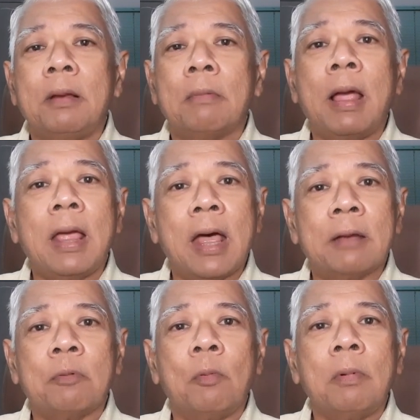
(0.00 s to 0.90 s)
ไบแอส
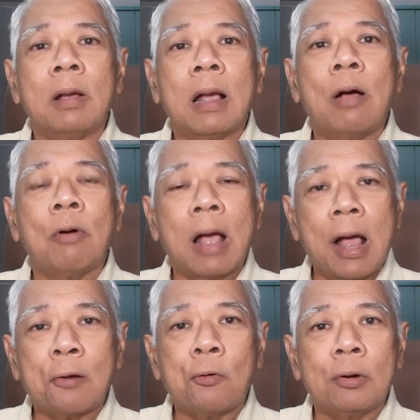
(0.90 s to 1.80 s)
ผมเข้าข้า
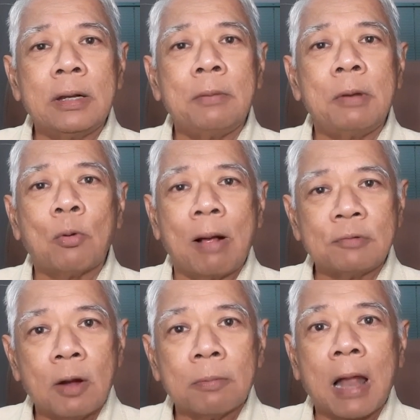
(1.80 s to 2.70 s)
งคนที่มีความ
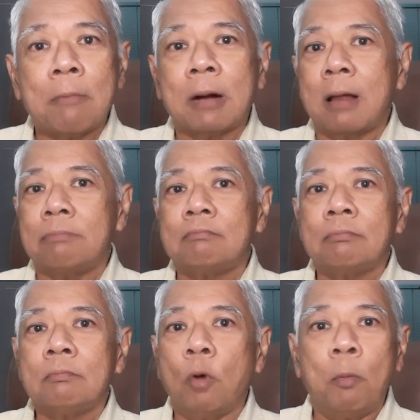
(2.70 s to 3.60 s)
ชอบธรรมครับ
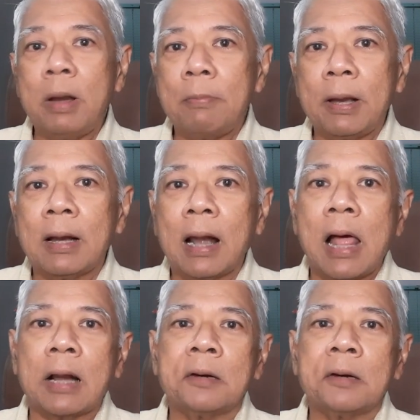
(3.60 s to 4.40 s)
ผมไม่ได้เป็นกลาง